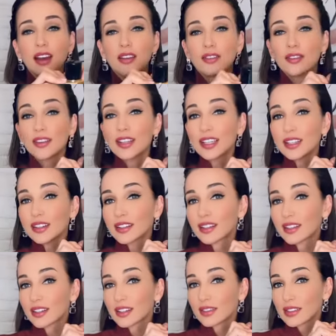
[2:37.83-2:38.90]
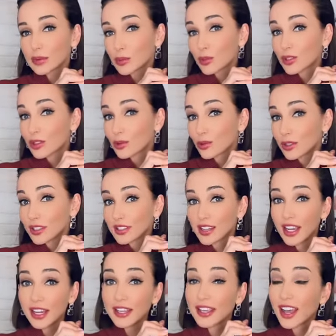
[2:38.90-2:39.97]
Вы, э, возможно, курите
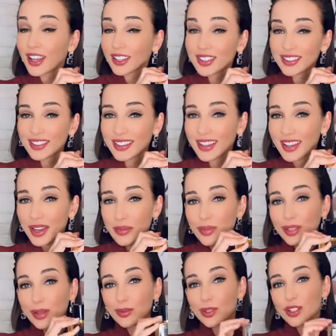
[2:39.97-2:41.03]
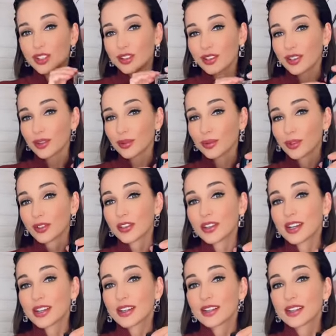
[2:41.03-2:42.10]
кальян, потому что у
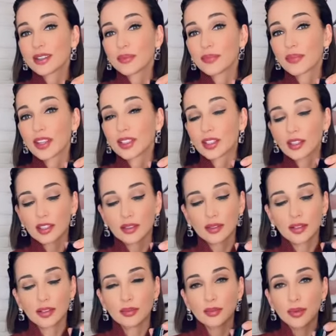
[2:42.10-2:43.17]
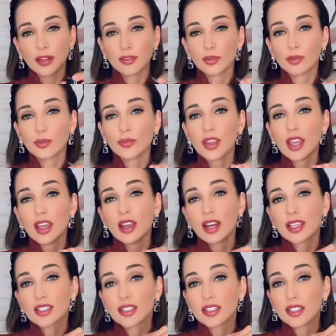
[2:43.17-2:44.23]
многих э, этот э, парфюм
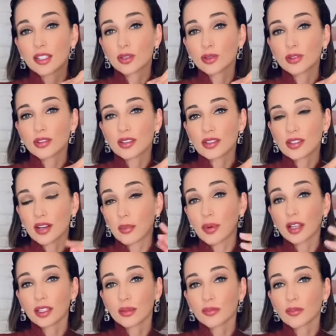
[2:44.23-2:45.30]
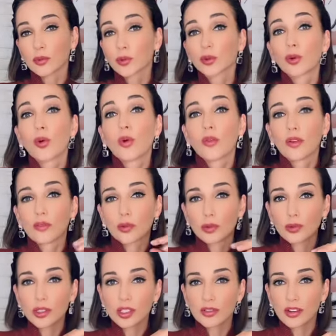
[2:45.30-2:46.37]
ассоциируется с ароматом фруктового
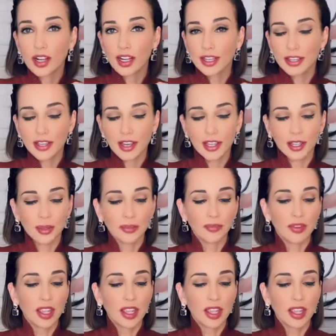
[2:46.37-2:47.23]
вкусного кальяна.